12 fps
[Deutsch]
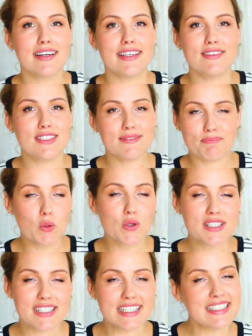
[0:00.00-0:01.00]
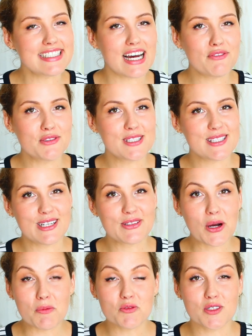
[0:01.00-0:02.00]
ich belohne sie ja nicht dafür, dass sie ihren
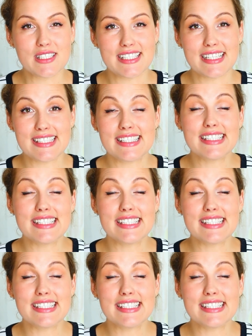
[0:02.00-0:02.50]
Kopf durchsetzt.